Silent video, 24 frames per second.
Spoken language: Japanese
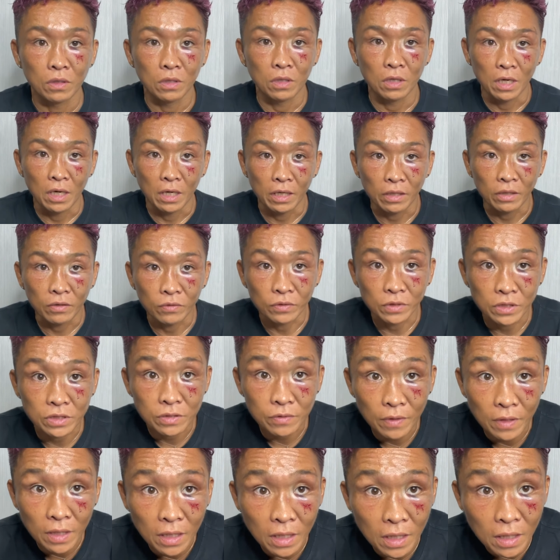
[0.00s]
はい、こんにち
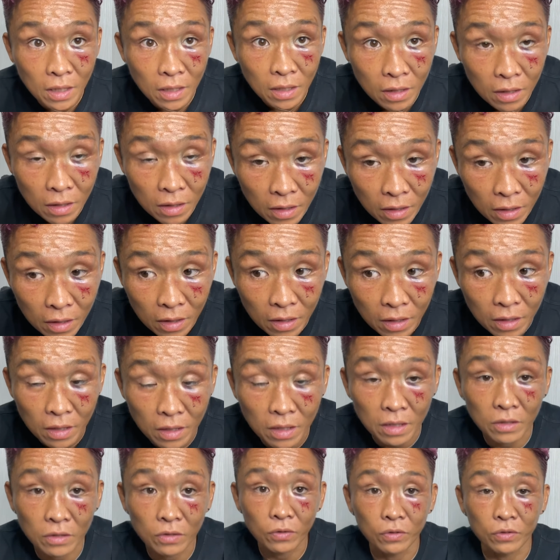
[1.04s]
は。
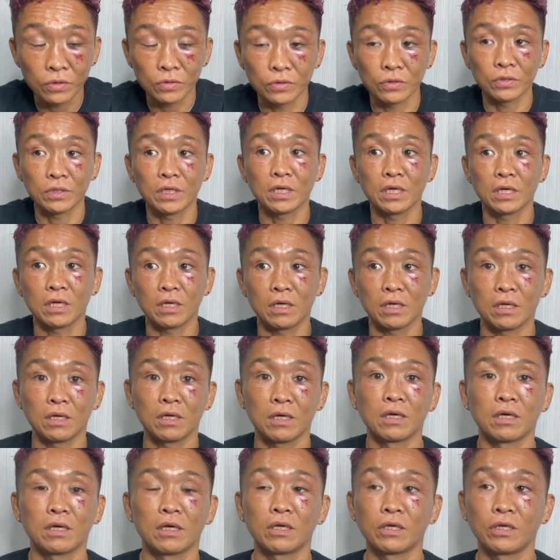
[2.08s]
えー、ということで、
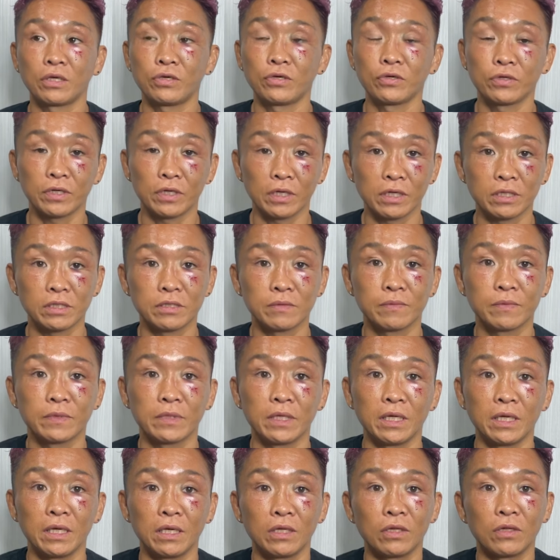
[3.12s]
9ヶ月ぶ
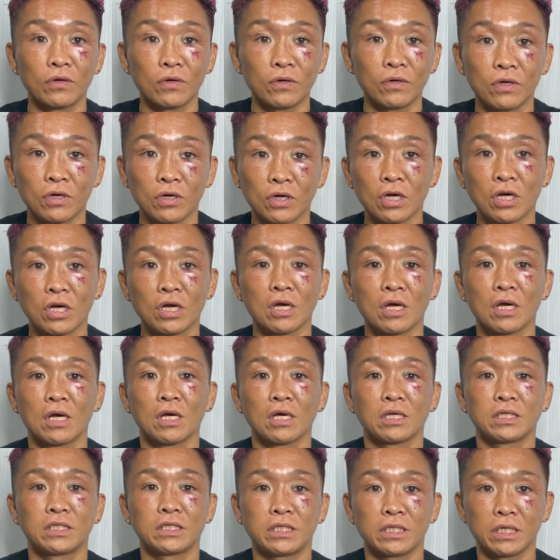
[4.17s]
りの
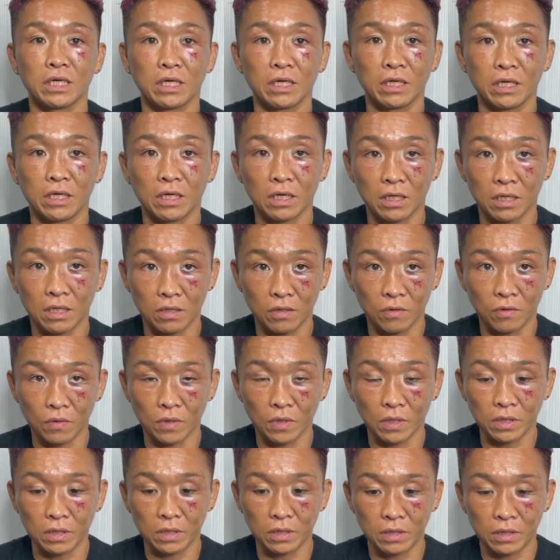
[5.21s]
試合が
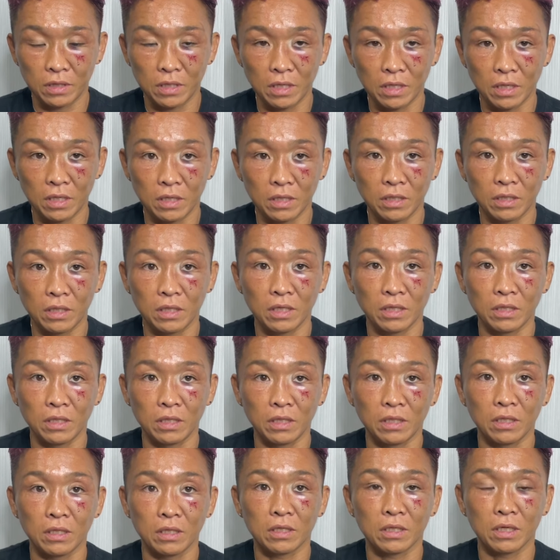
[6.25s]
終わって家
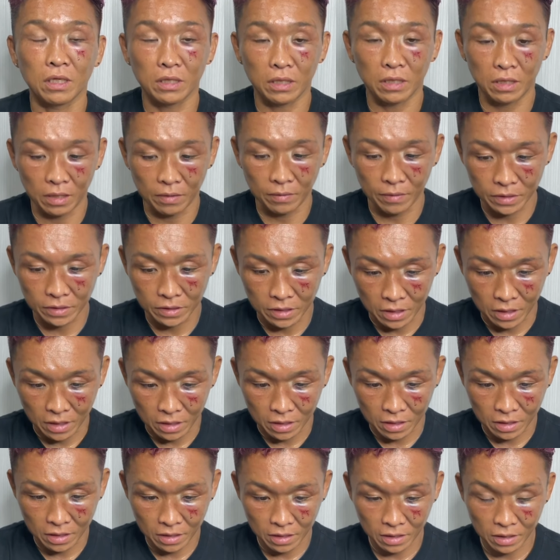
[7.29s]
に帰ってきました。
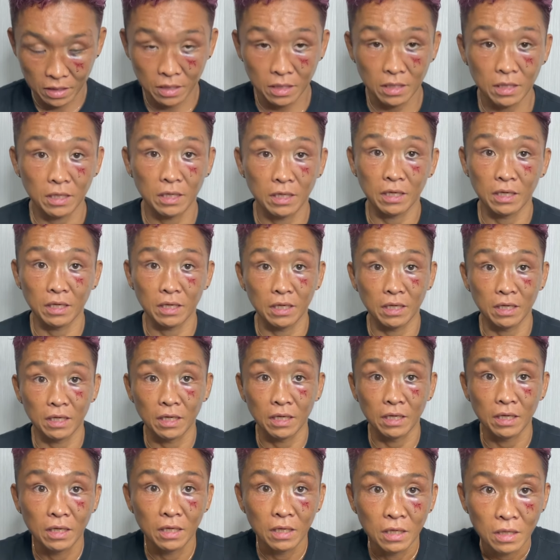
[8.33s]

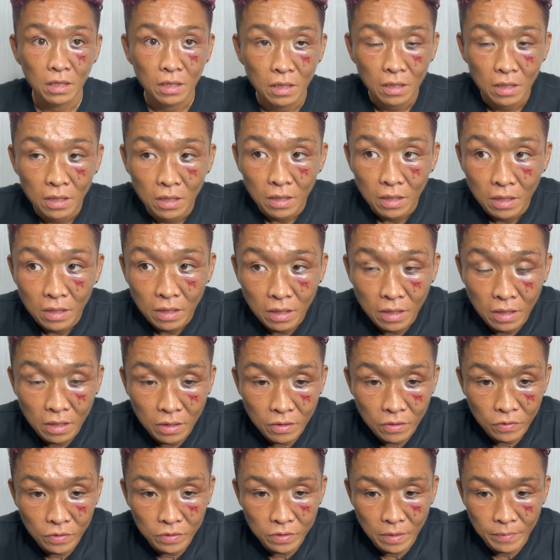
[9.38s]
えーえー、
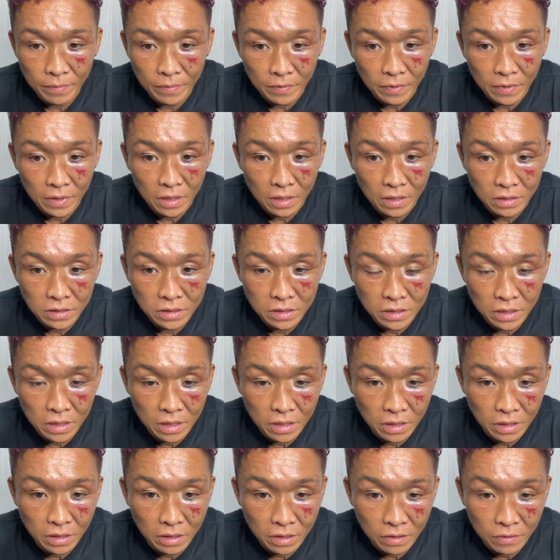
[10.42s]
この度は試合
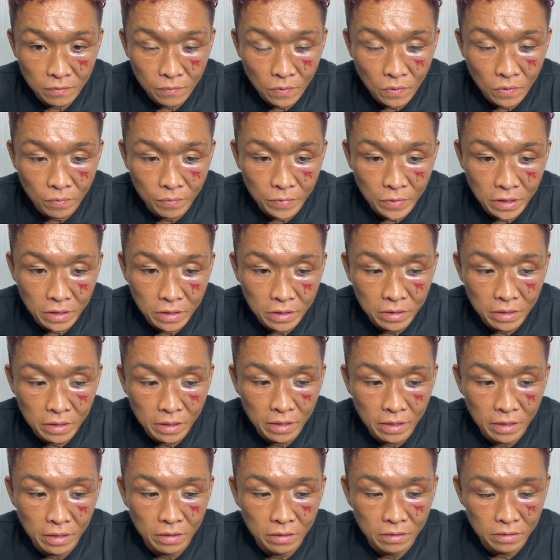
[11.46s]
にを見に来
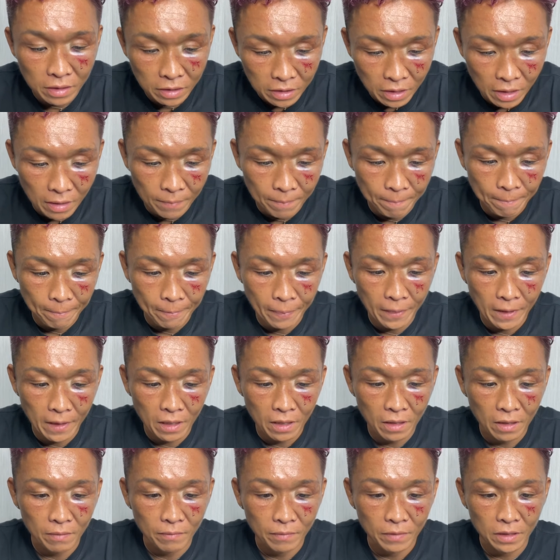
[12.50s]
てくれた、
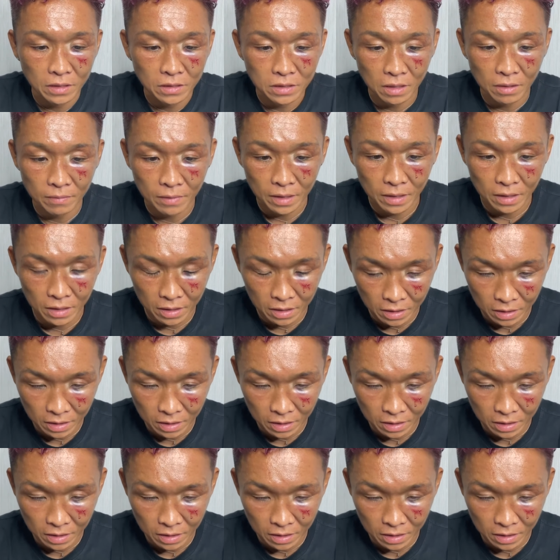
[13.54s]
えー、皆様、